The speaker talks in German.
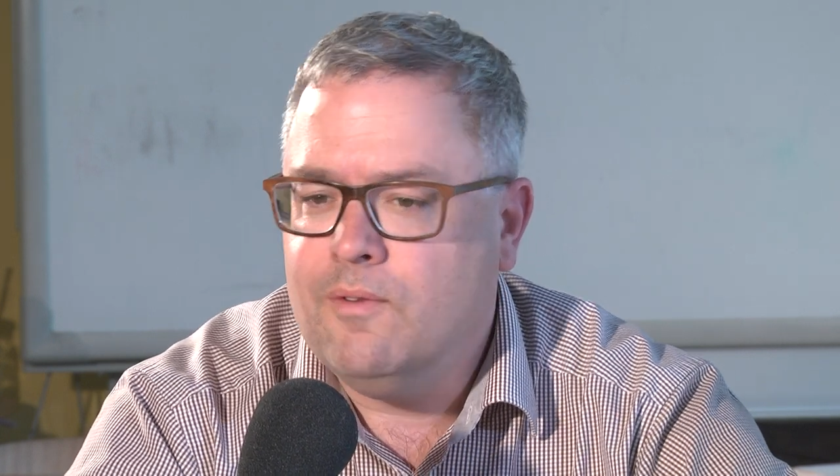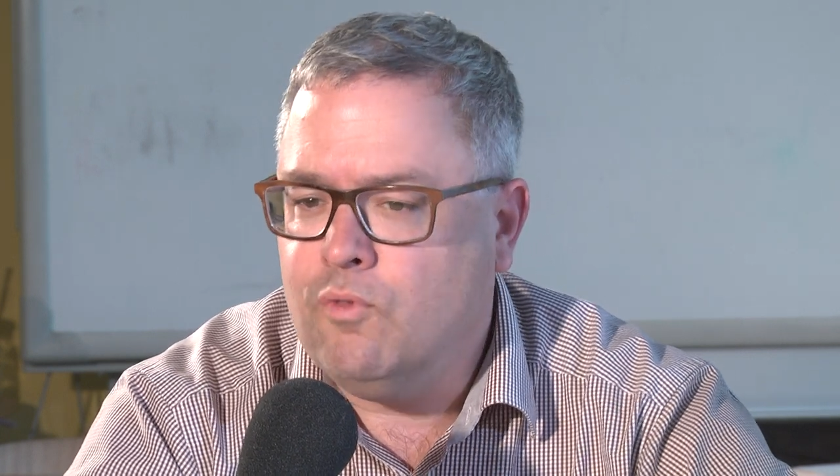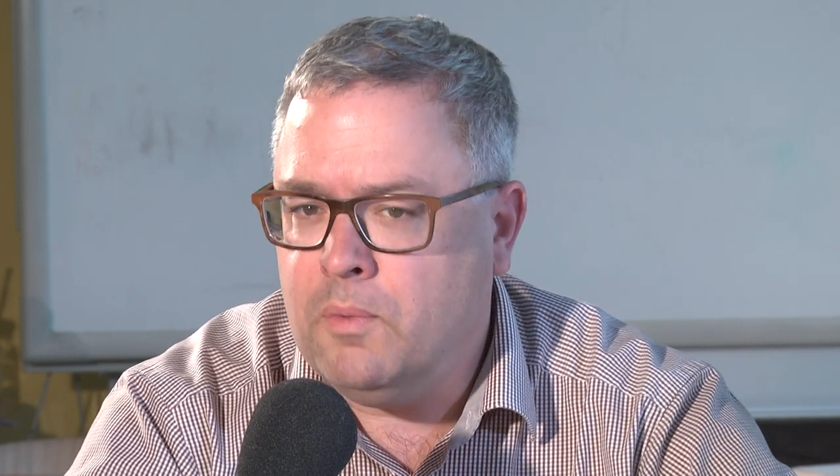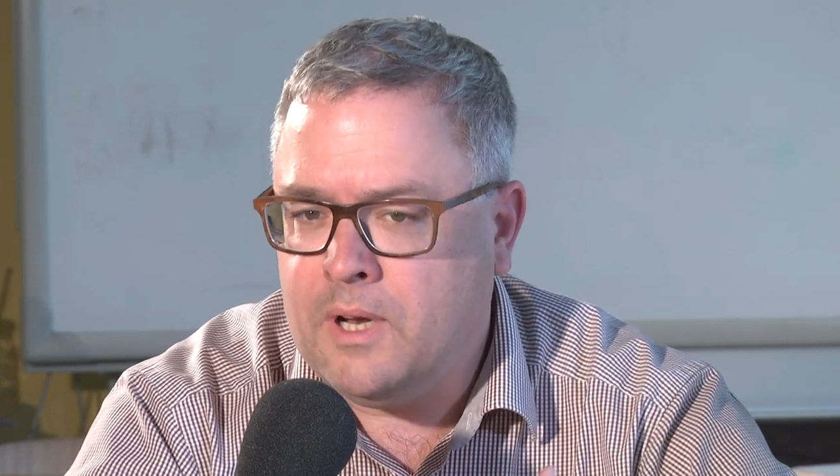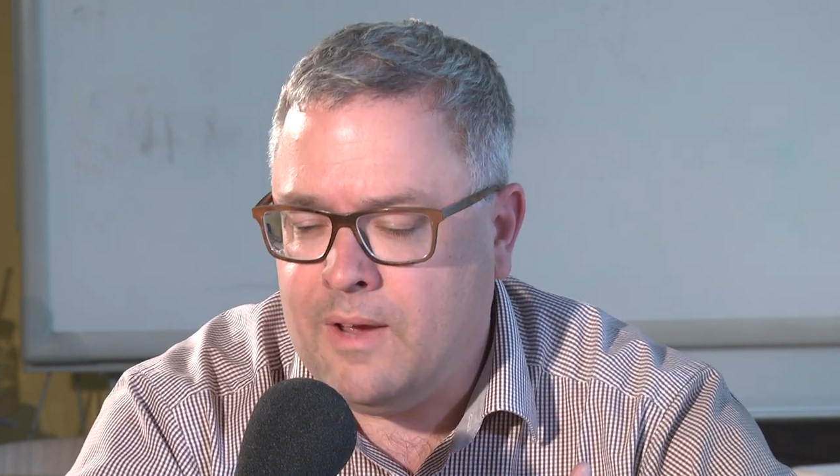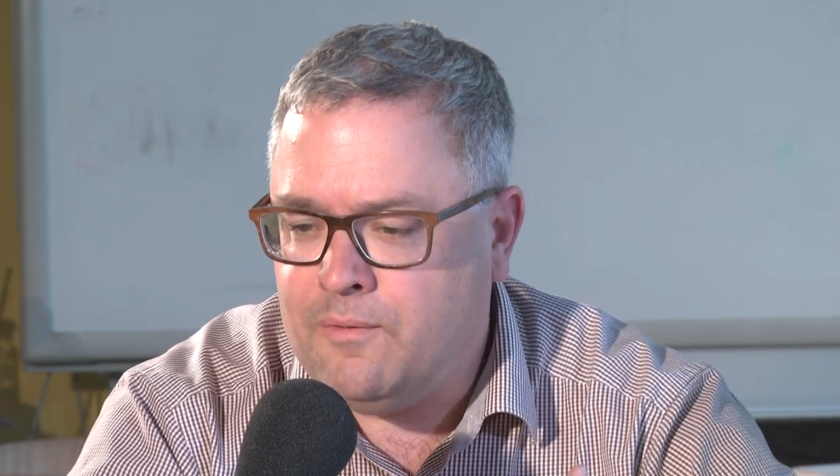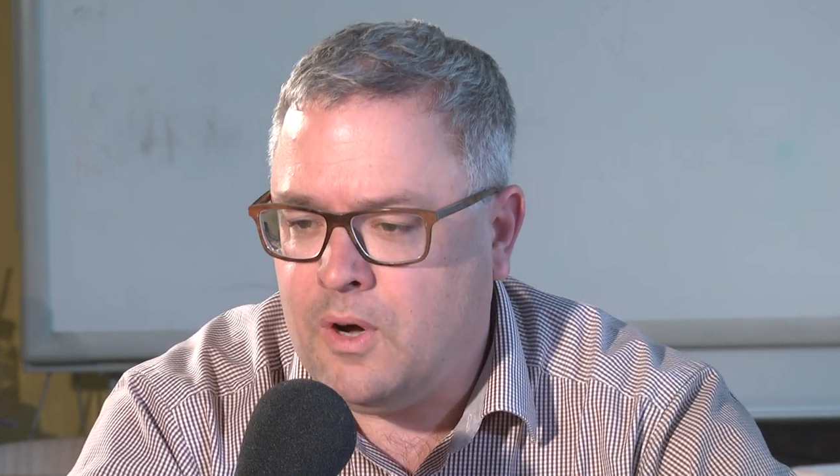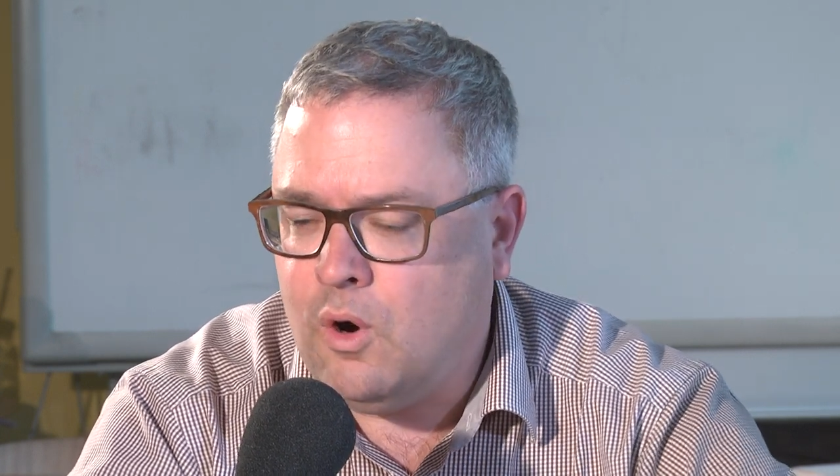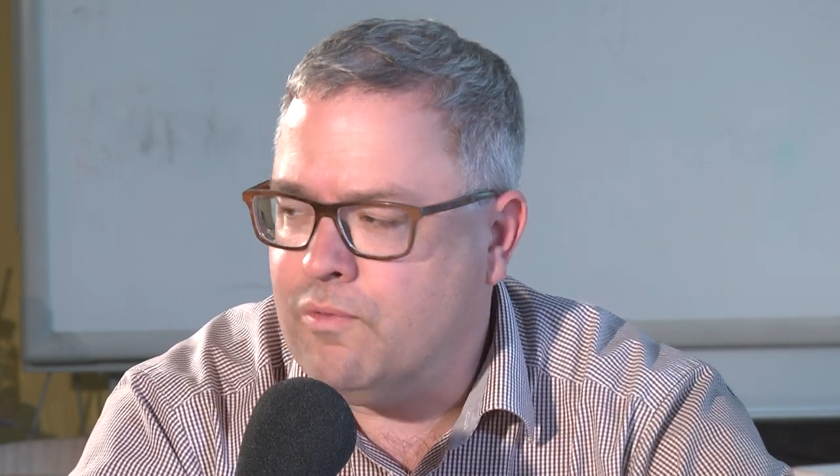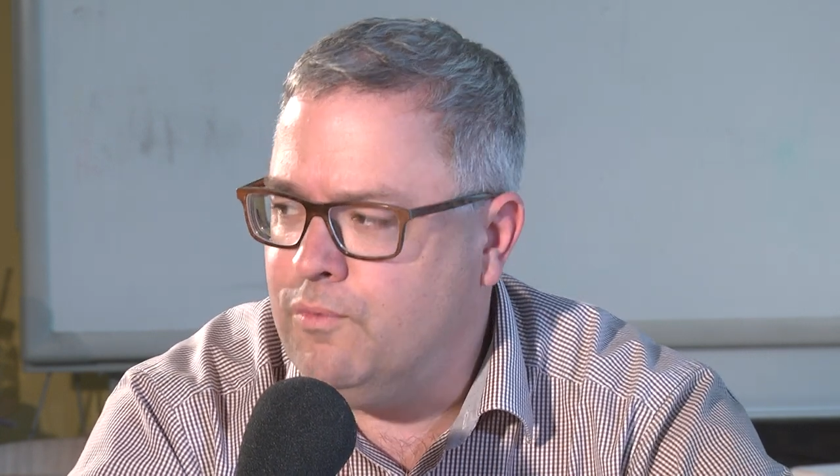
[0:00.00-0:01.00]
wo man einfach
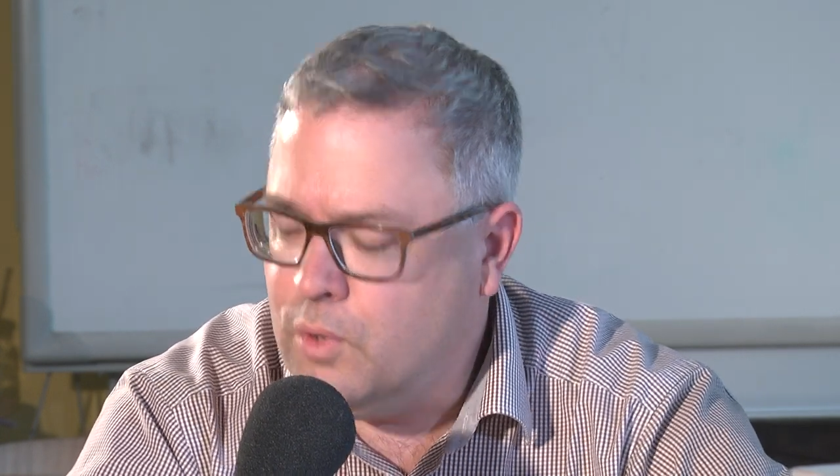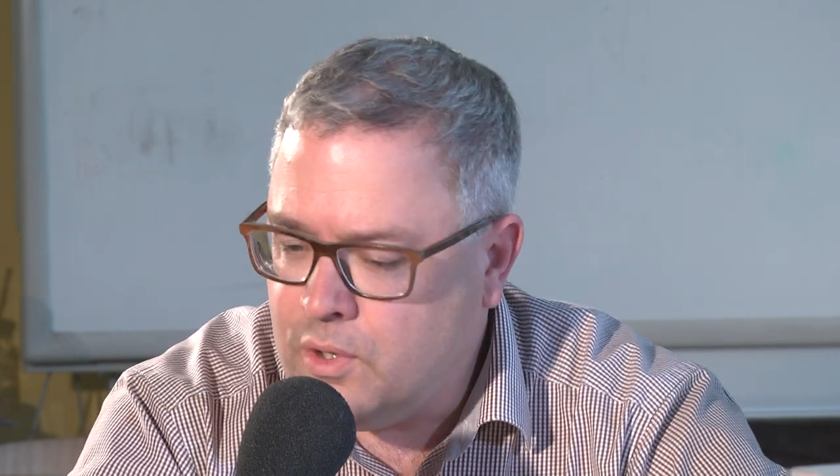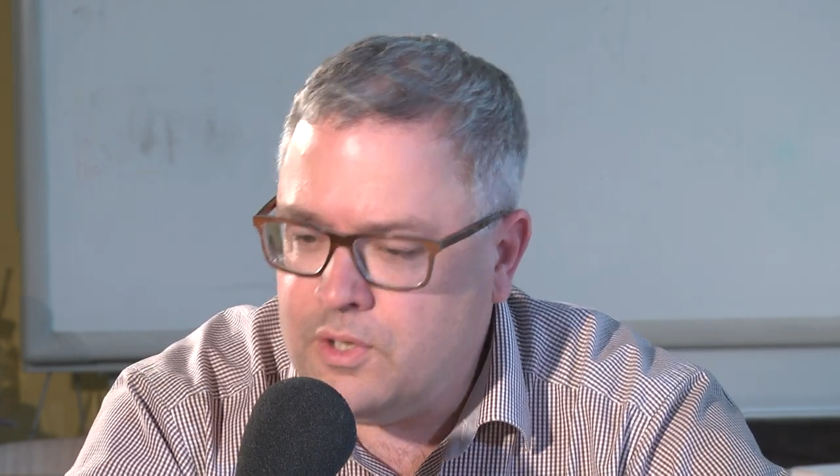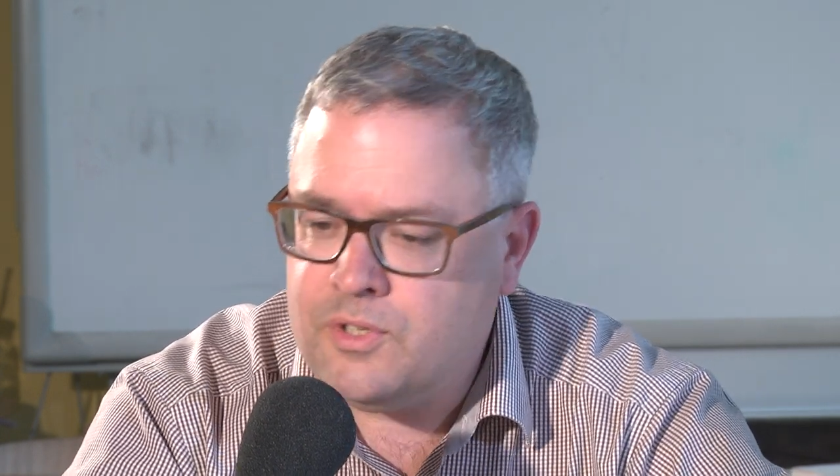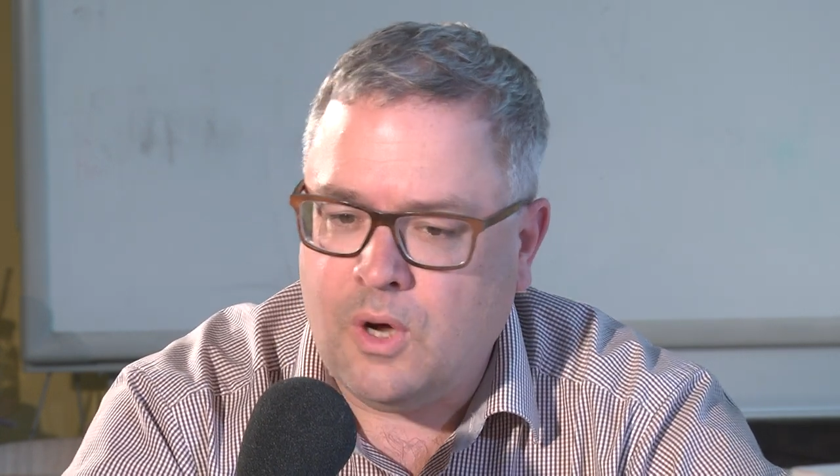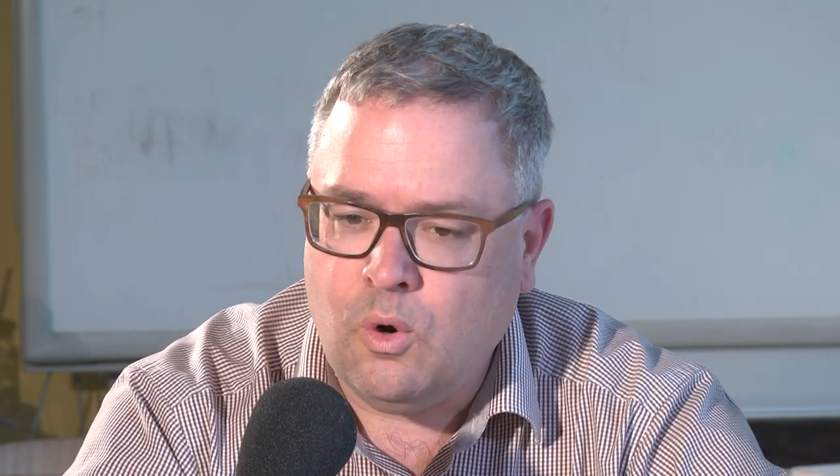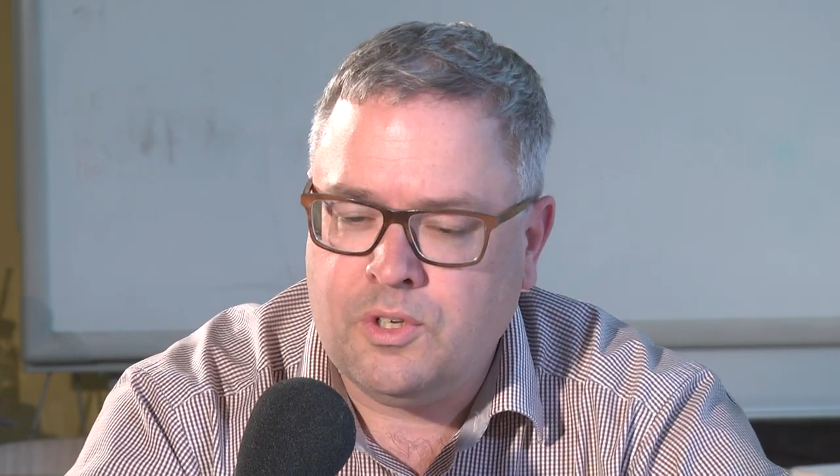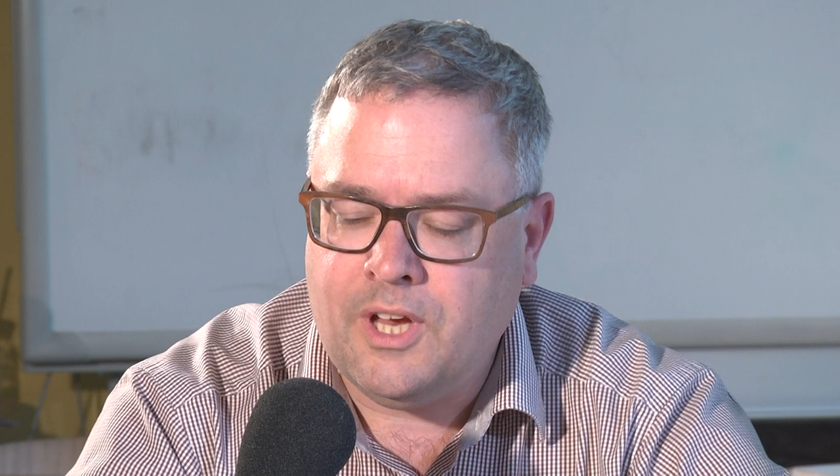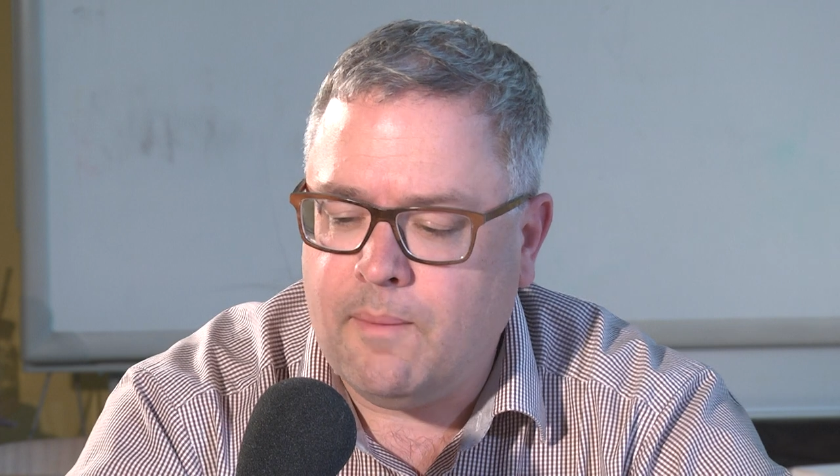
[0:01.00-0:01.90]
auch würdig auch die